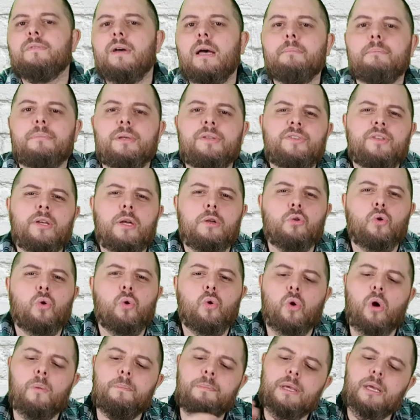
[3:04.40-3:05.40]
war ein bisschen
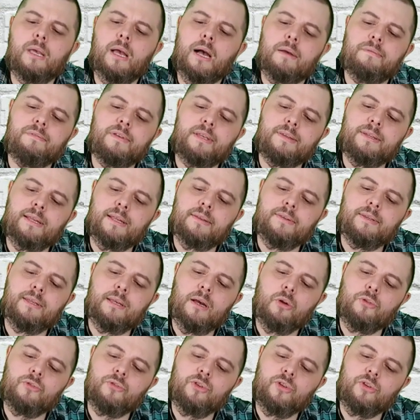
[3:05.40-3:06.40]
ruppiger, wie es jetzt
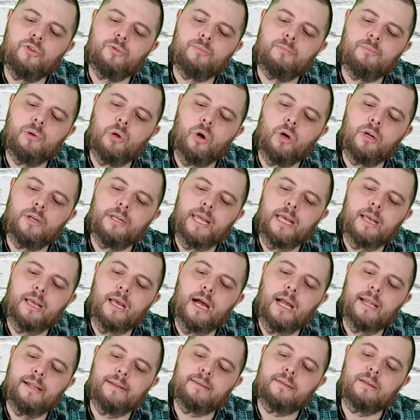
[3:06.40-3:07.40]
hier aus diesem
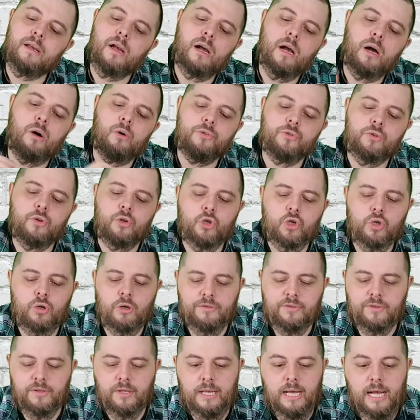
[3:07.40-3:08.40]
Longneck-Hals
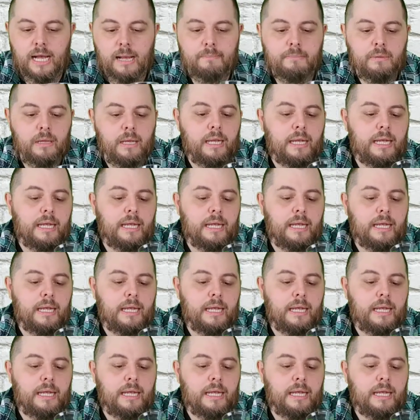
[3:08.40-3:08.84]
rausgeschossen kam.